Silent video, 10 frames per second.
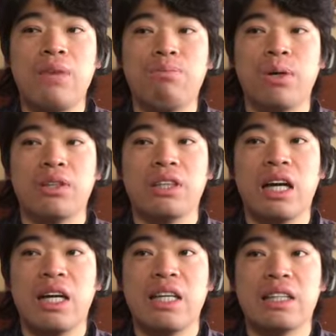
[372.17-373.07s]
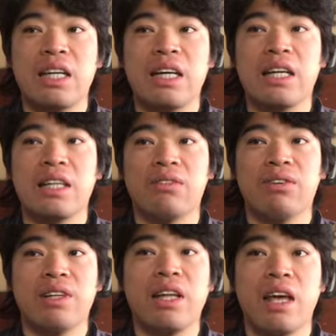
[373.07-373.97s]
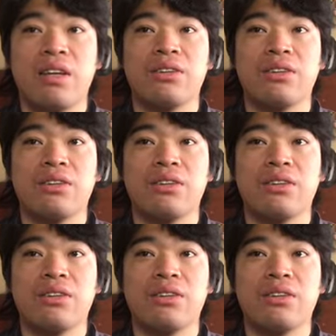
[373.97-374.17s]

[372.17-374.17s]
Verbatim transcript: 1本しか出せなかったもんでね、